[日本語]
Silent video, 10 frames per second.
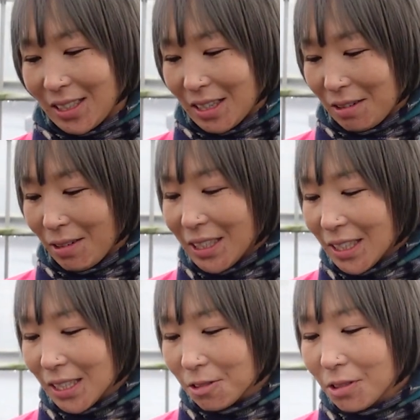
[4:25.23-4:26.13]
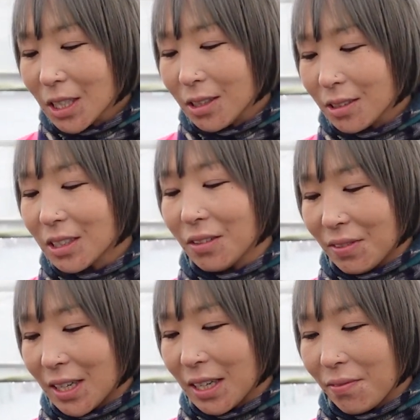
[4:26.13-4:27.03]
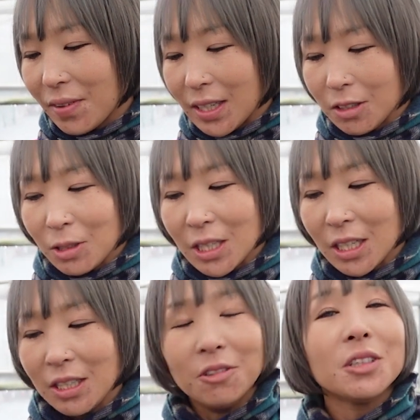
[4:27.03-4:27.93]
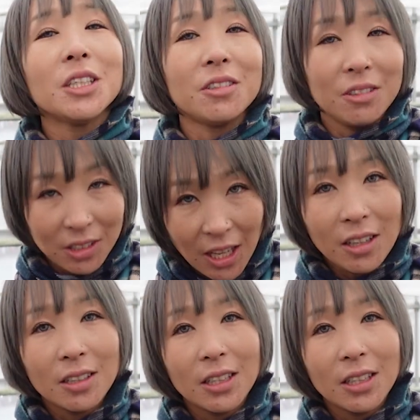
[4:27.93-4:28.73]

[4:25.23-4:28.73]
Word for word: でワンサイズ大きくすればやっぱりそれなりに大きくね